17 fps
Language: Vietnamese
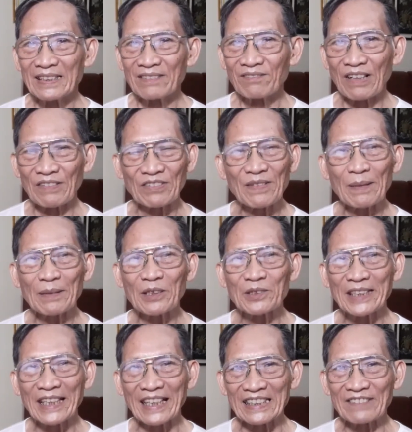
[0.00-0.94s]
Và phương pháp điều
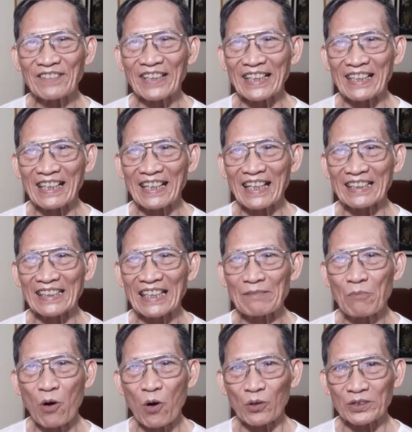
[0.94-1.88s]
trị như vậy là ta
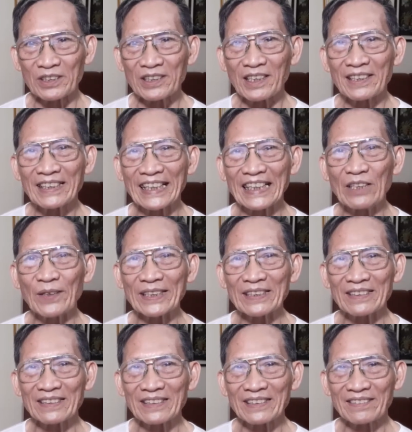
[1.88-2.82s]
bổ dưỡng khí huyết
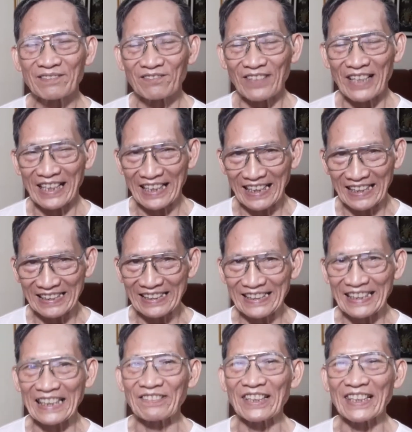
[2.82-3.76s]
và kiện
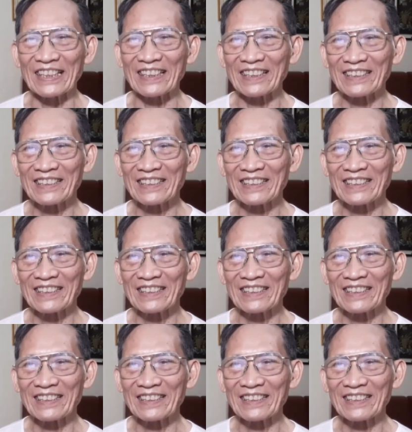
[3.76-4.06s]
tỳ vị.